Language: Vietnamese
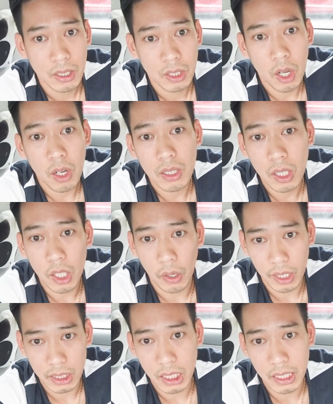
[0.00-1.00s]
nó nó
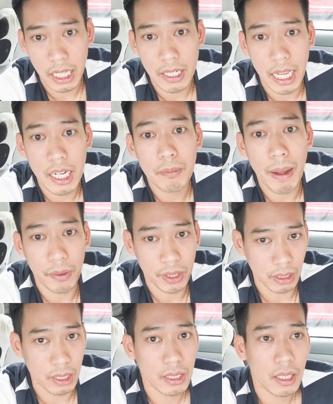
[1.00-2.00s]
gọi luật sư để để nó bào
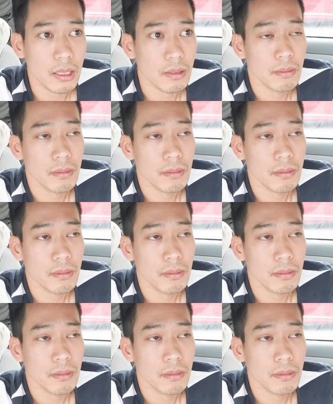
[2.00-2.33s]
chữa cho nó